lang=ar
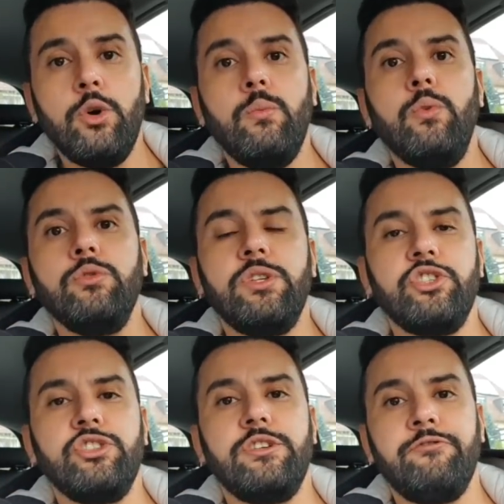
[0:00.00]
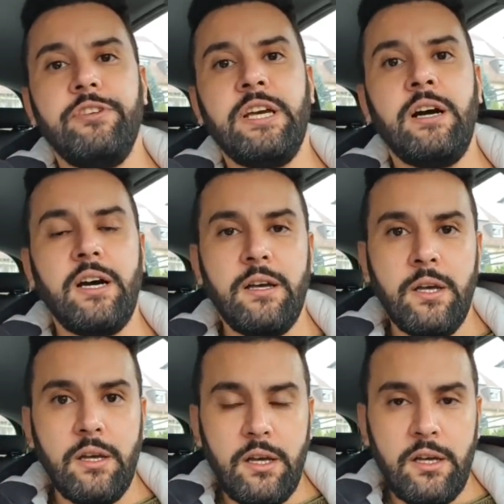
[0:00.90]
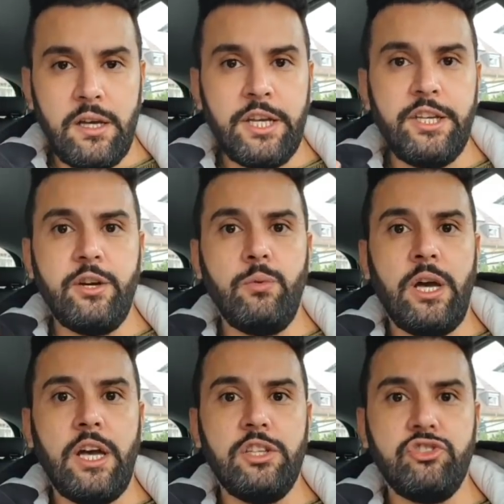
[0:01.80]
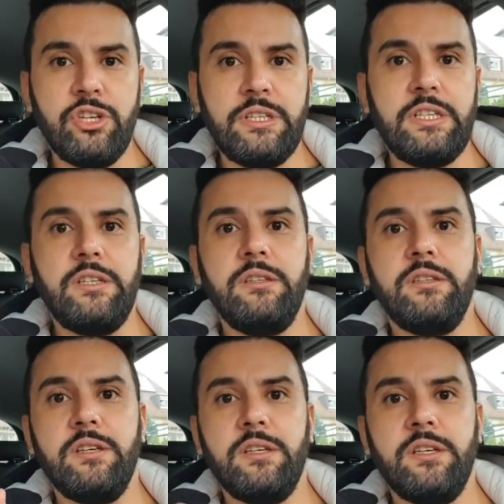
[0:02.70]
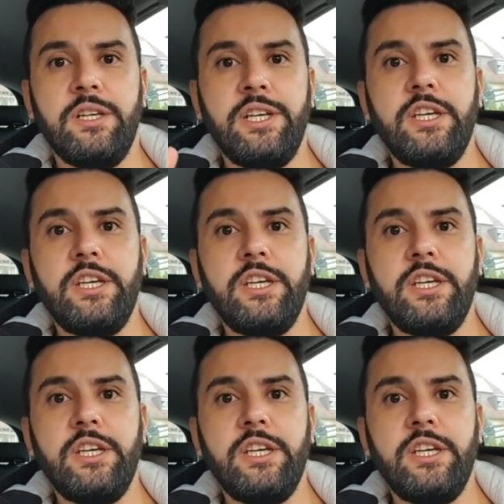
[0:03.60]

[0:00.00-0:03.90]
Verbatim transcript: منتشر فيها آه، النوع الجديد آه،